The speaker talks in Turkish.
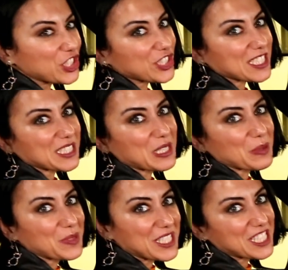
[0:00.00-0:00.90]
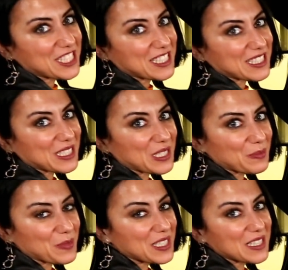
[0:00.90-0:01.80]
dış tasarımı, iç
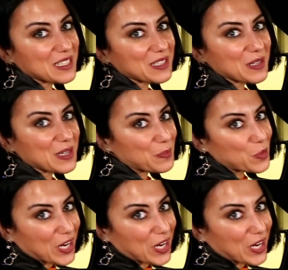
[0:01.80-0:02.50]
tasarımı e, bu